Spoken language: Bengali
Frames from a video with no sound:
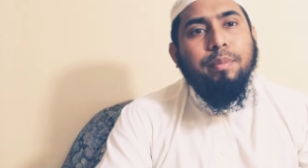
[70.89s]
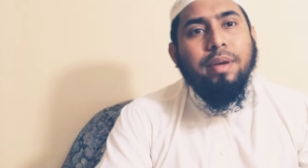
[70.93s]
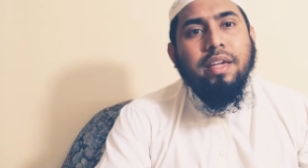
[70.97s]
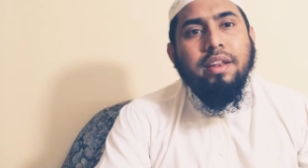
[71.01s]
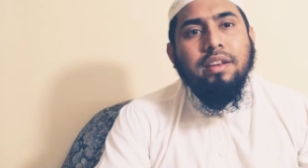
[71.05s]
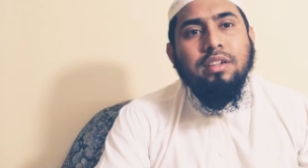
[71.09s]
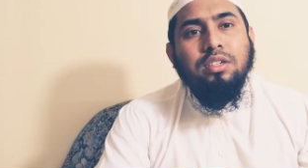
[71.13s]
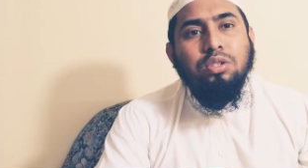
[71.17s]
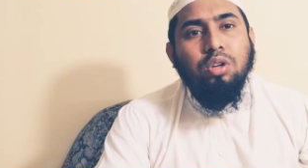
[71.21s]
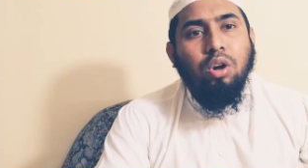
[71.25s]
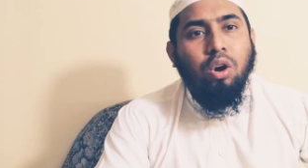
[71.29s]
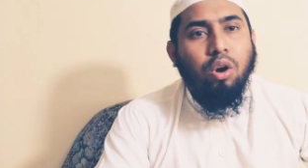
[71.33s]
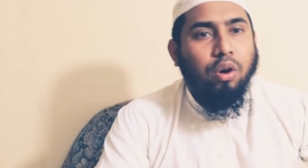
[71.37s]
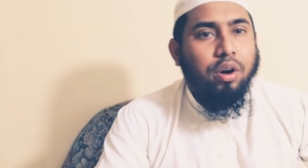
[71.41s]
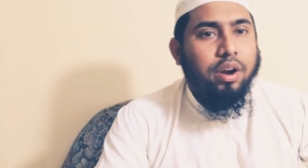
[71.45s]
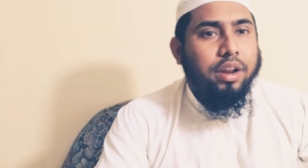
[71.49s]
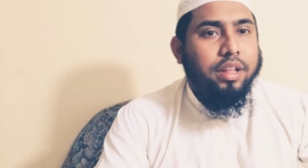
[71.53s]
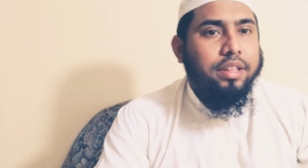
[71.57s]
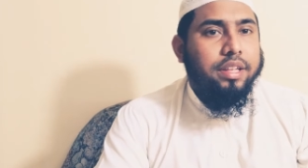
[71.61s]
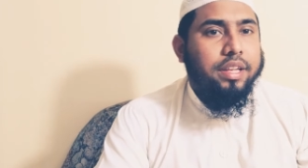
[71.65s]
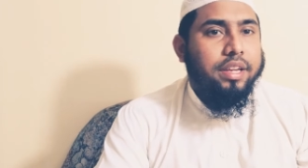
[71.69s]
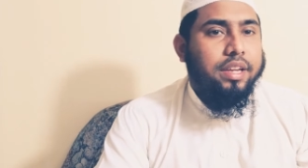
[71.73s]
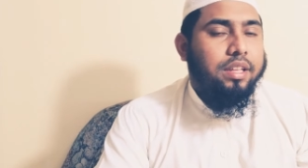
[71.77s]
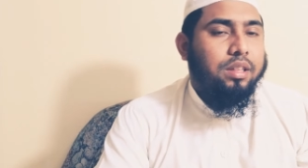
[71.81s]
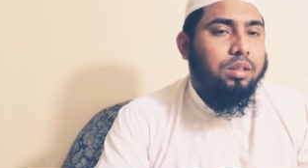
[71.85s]
মেন শহরে
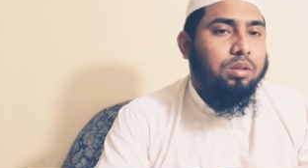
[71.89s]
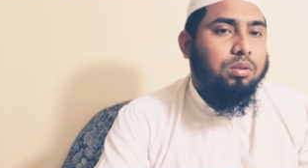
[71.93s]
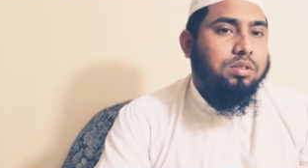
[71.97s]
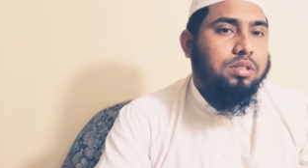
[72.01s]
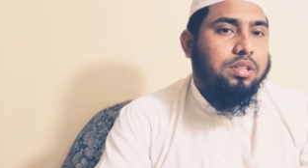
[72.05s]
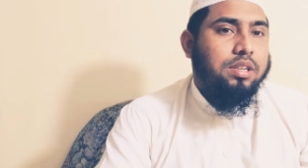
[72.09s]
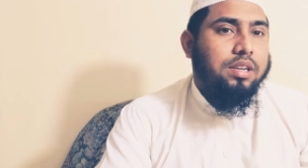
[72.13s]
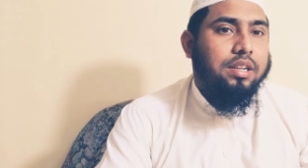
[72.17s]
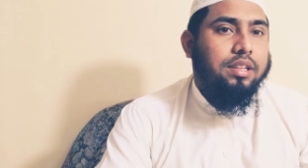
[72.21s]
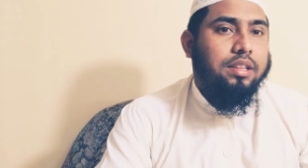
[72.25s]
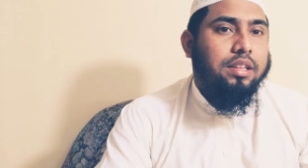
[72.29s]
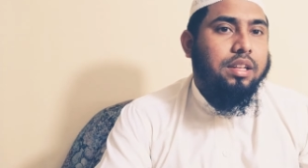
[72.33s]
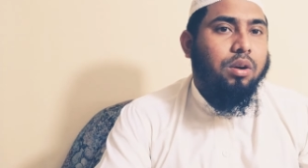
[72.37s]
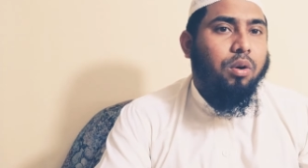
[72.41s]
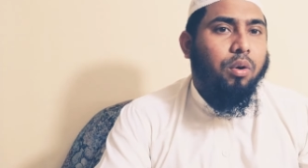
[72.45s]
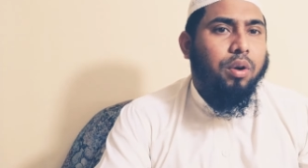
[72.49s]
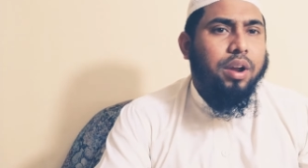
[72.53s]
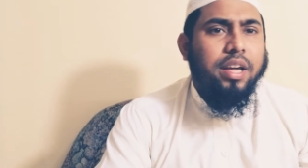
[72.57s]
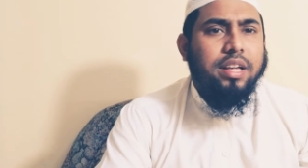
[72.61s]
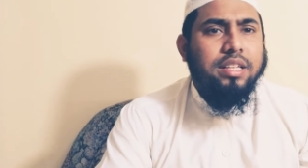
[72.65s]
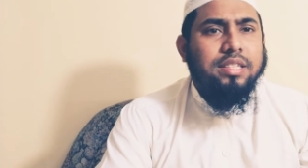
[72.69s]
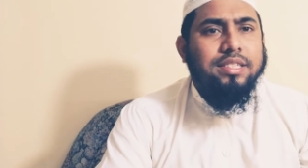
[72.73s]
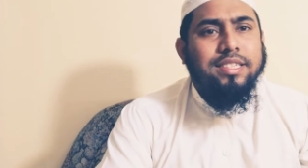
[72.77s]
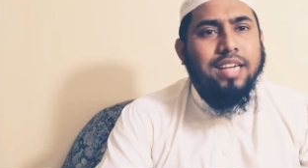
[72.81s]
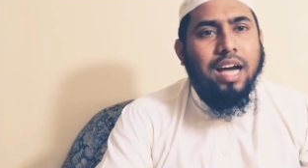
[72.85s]
দিয়ে কিন্তু সিটিতে
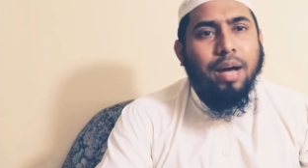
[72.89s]
অনেক